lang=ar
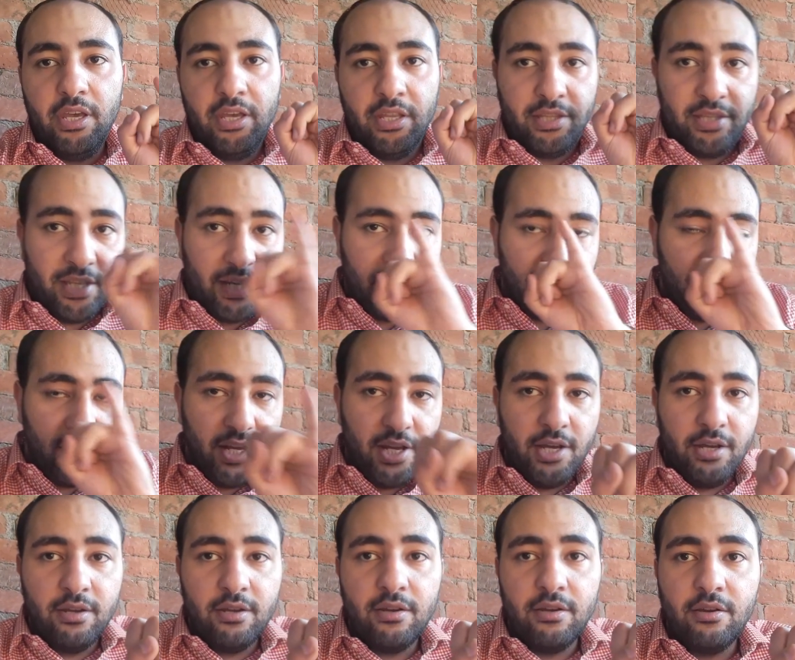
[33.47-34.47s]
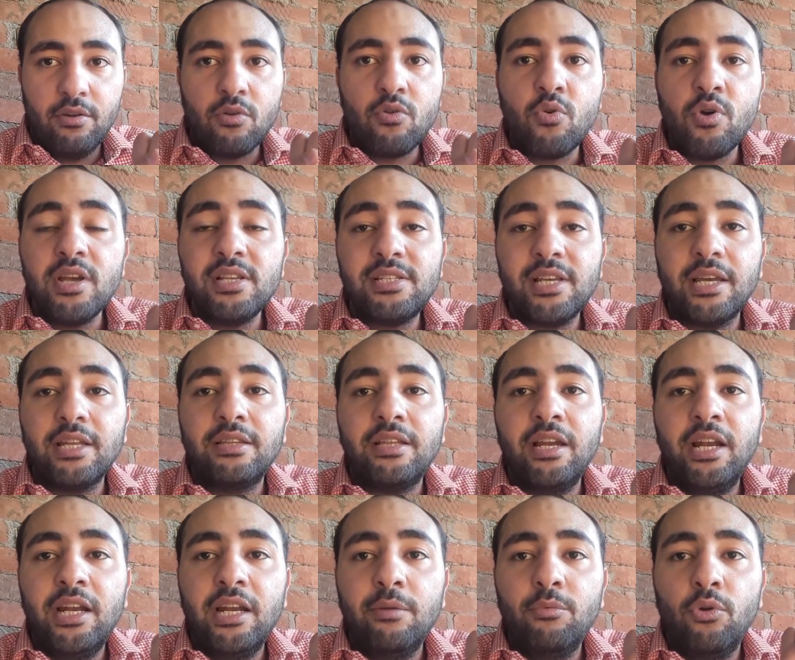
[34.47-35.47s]
التغذيه كويسه جدا
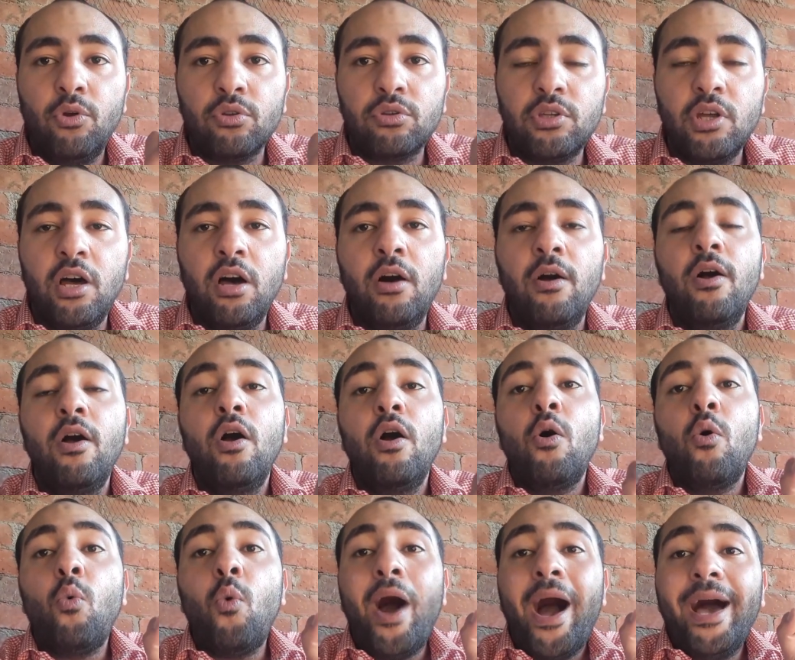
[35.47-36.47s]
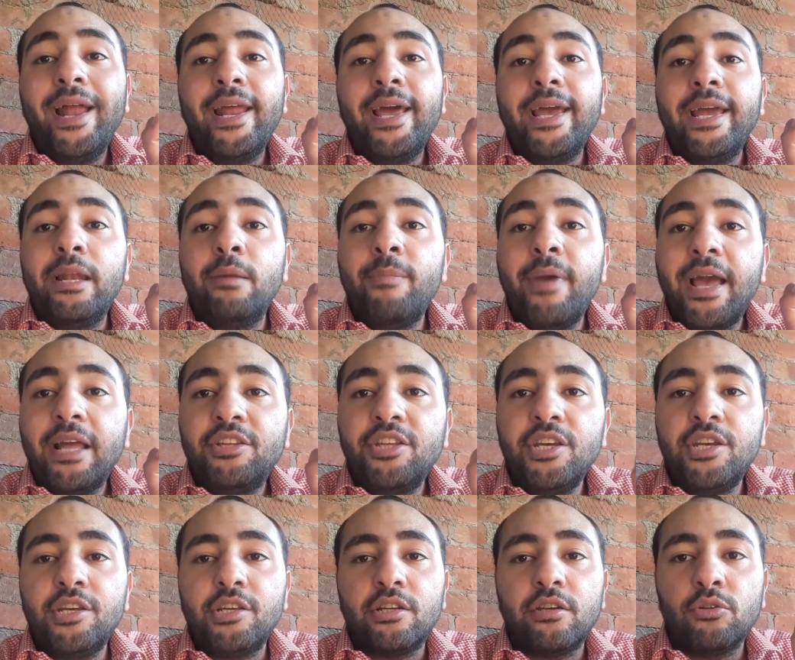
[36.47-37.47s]
اللي احنا بنحطها وعلى
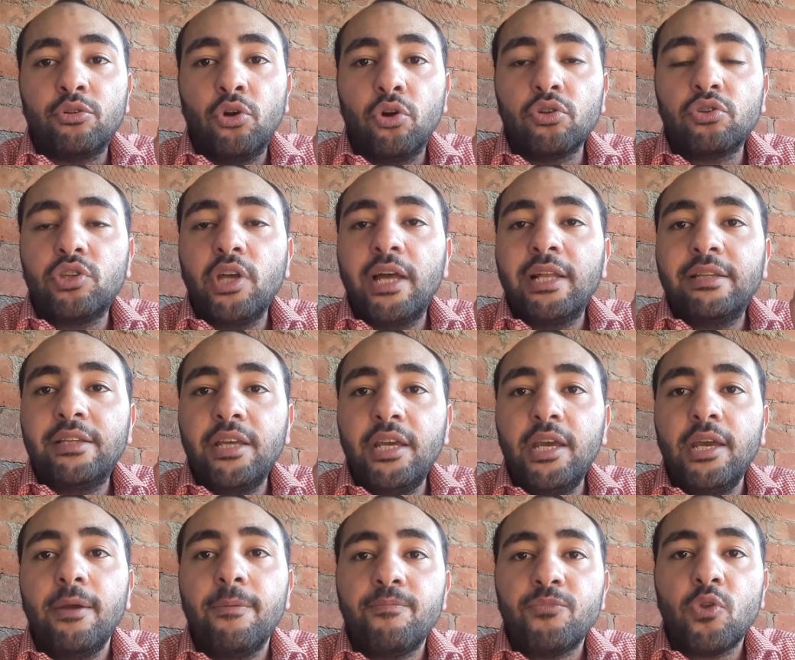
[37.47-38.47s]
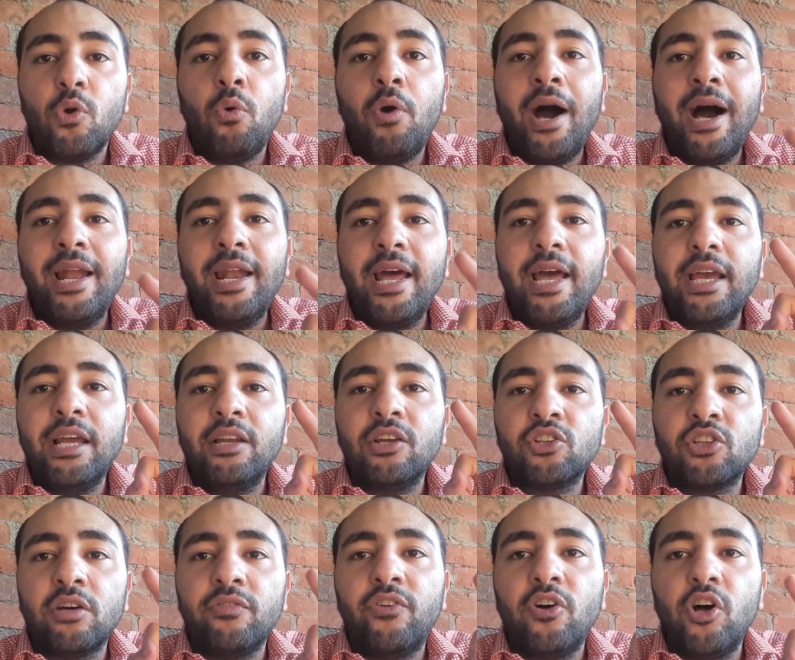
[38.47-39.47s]
المقادير تحط قد ايه وعلى
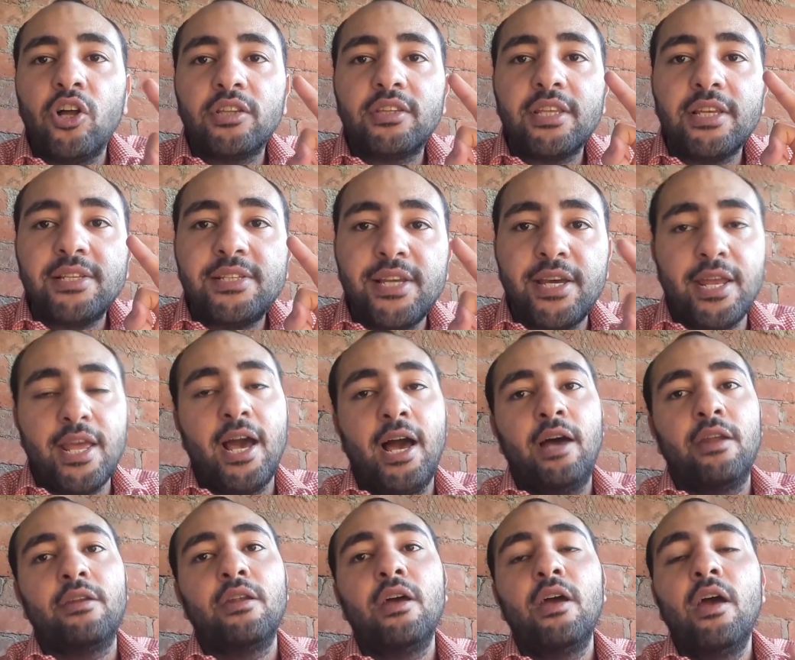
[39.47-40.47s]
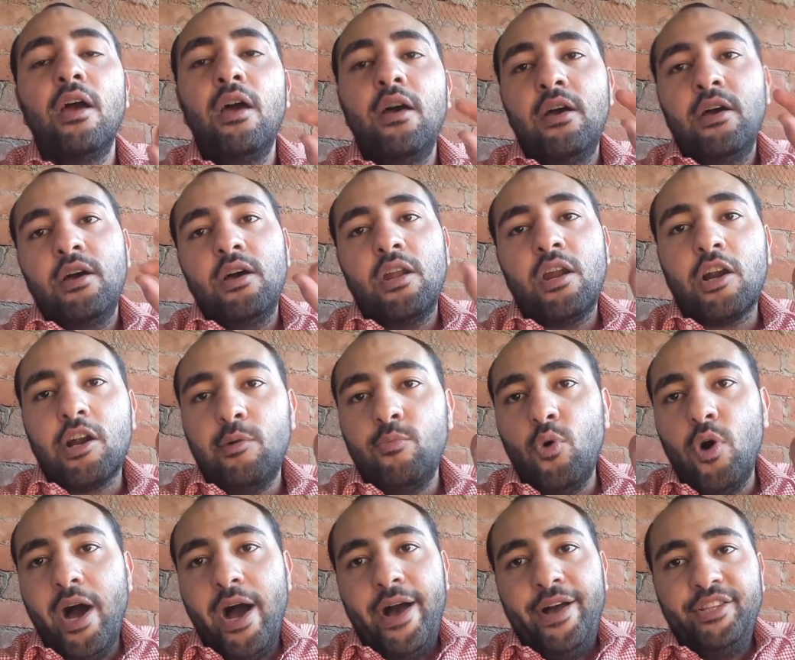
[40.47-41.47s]
الاضافات سريعا رقم
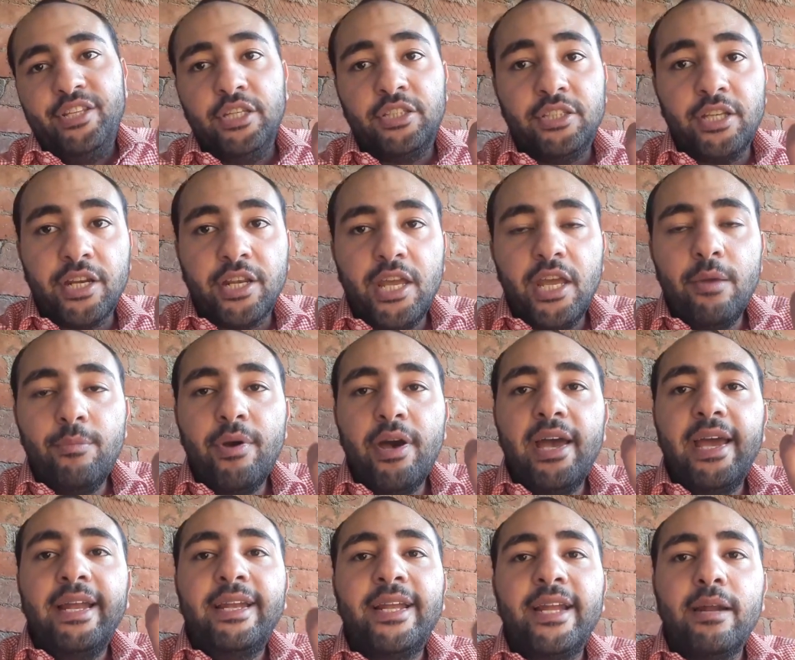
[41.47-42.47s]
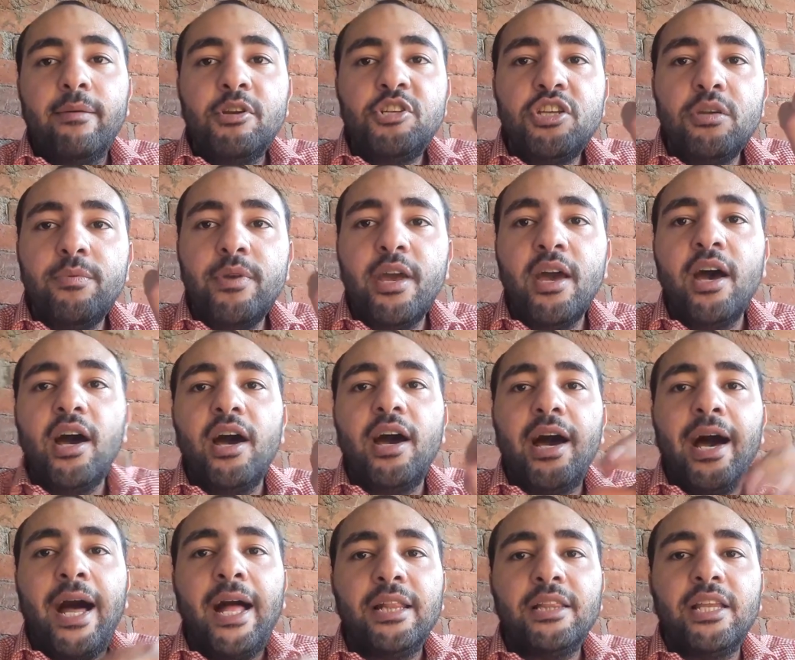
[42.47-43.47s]
واحد التركيبه اللي انا ماشي بيها
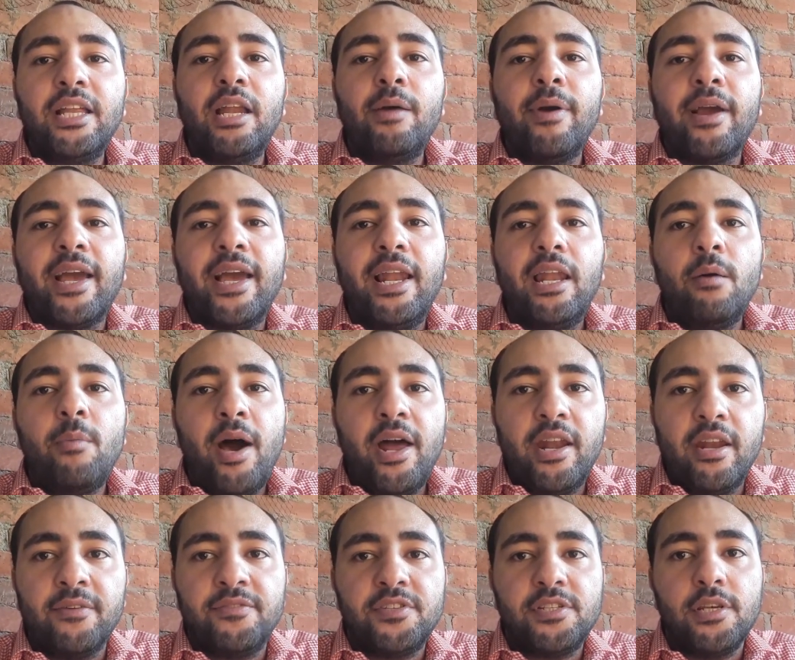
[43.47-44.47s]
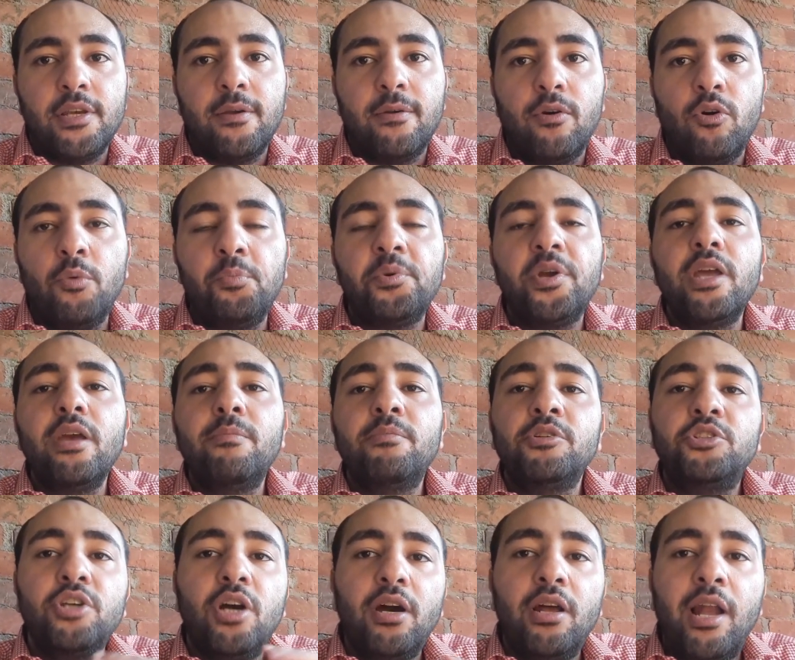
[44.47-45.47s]
عندنا بتكلم عن نفسي وبجيب ان
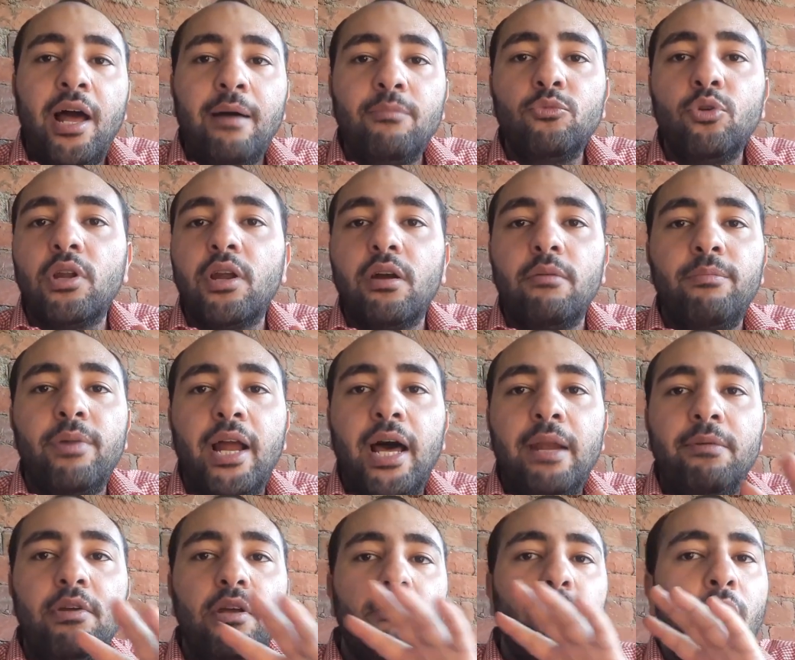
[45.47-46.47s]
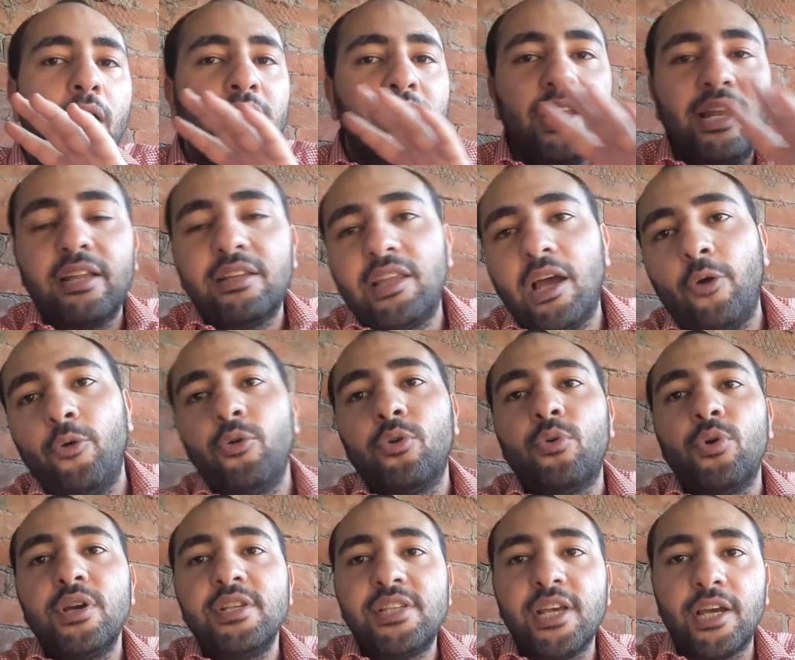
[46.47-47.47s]
شاء الحمد لله رب العالمين معدلات تحويل
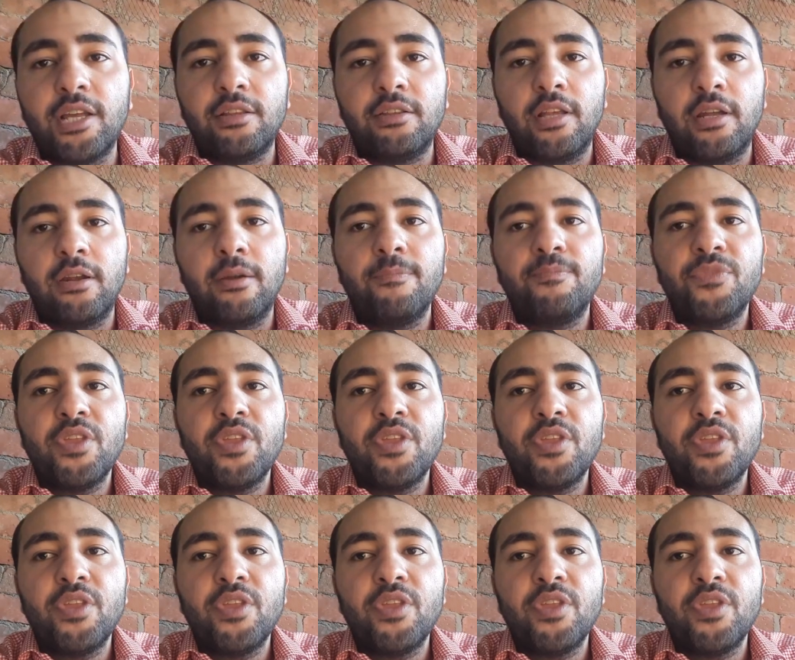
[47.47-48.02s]
كويسه جدا